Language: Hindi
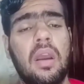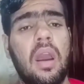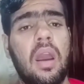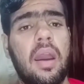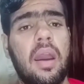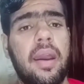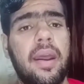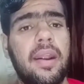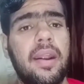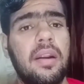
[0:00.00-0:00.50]

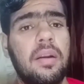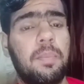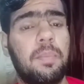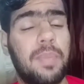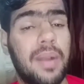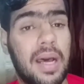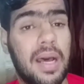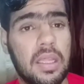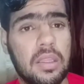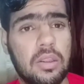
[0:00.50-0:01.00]
एंड
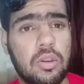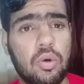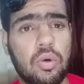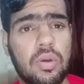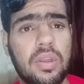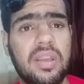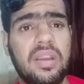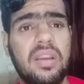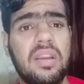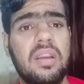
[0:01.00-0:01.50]
प्लाजो
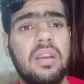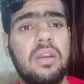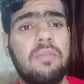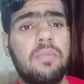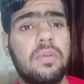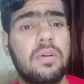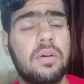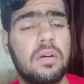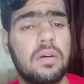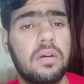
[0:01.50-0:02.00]
की
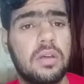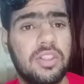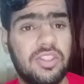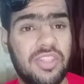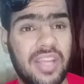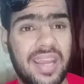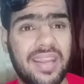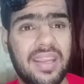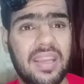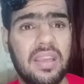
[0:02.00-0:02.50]

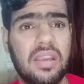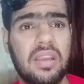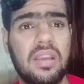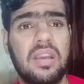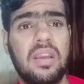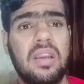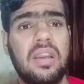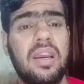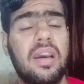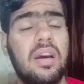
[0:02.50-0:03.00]
जेगिंग
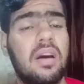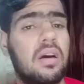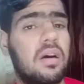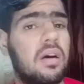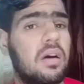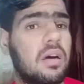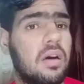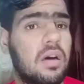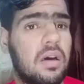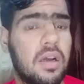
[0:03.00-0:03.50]
की
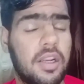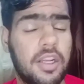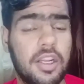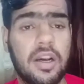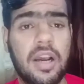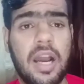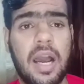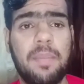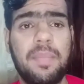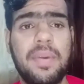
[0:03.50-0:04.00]
अंडर
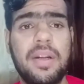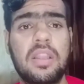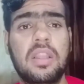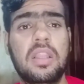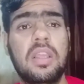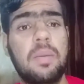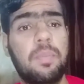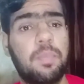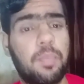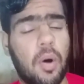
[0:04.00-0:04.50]
गारमेंट्स
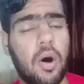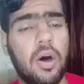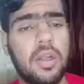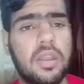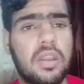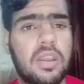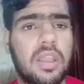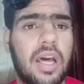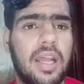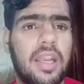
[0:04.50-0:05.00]
की
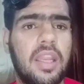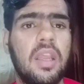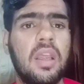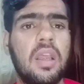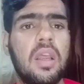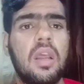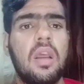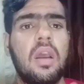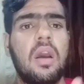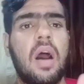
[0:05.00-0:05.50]
बहुत सारी
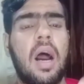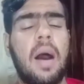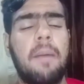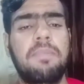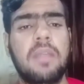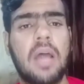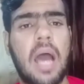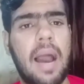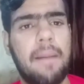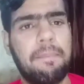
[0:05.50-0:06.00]

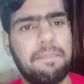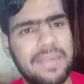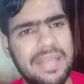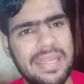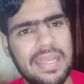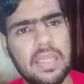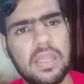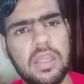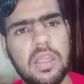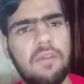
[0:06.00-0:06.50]
अब आप
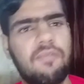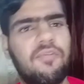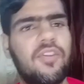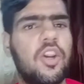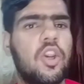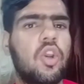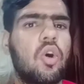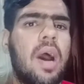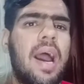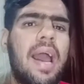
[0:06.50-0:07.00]
ये सब
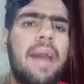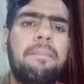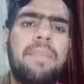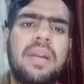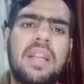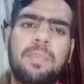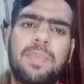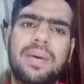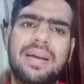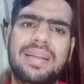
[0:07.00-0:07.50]
वीडियो आई
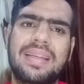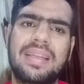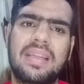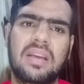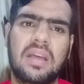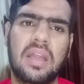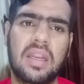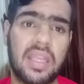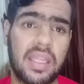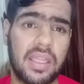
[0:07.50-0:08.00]
बटन पर क्लिक
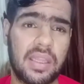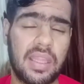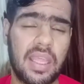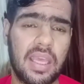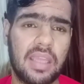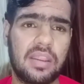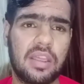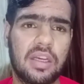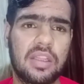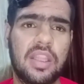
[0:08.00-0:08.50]
करके
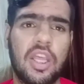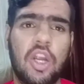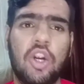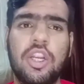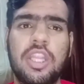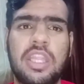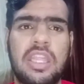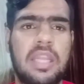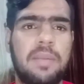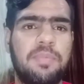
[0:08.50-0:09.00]
देख सकते हैं और
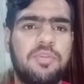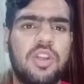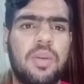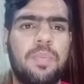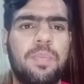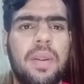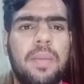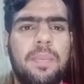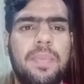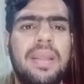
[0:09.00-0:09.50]
डिस्क्रिप्शन
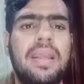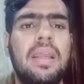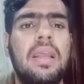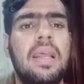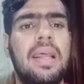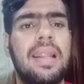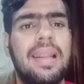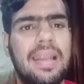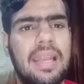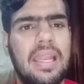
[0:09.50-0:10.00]
में भी
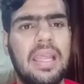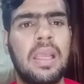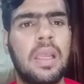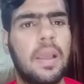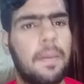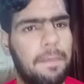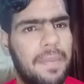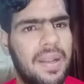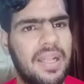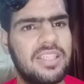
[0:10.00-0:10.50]
लिंक
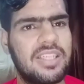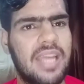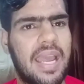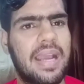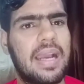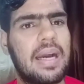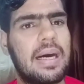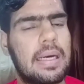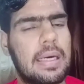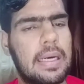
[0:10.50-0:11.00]
मिल
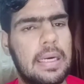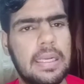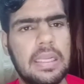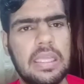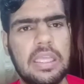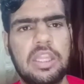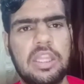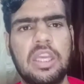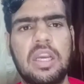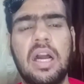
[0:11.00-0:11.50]
जाएगा हर
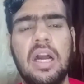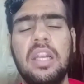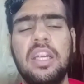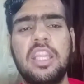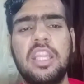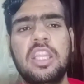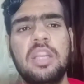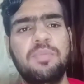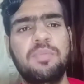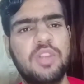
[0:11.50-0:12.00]
किसी का
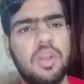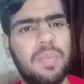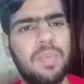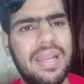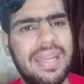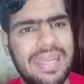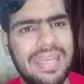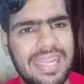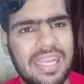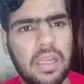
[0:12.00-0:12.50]
डिस्क्रिप्शन में
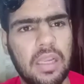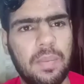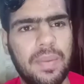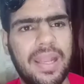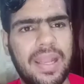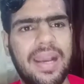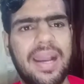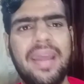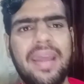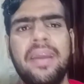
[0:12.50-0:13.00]
लिंक
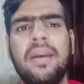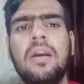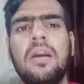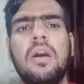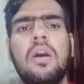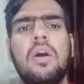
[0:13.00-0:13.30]
मिलेगा एक